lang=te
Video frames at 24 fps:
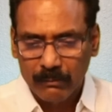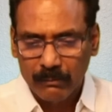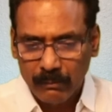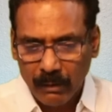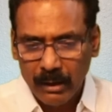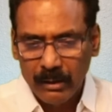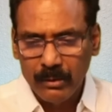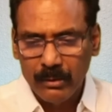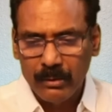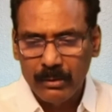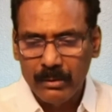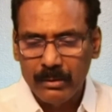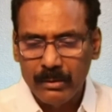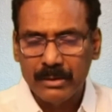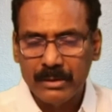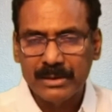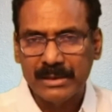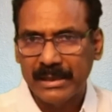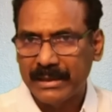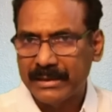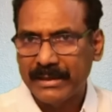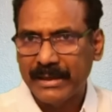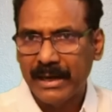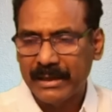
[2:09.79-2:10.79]
వాళ్ళు
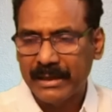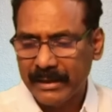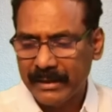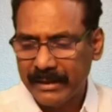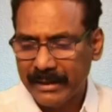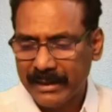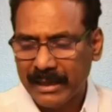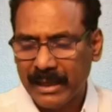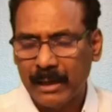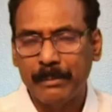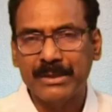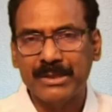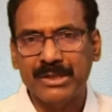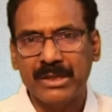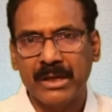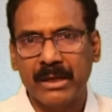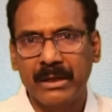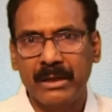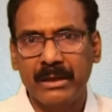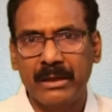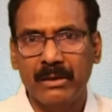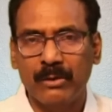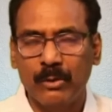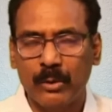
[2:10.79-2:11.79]
జెడ్ కేటగిరీ
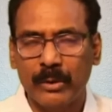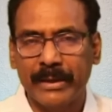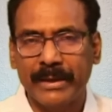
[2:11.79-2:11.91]
కల్పించాలి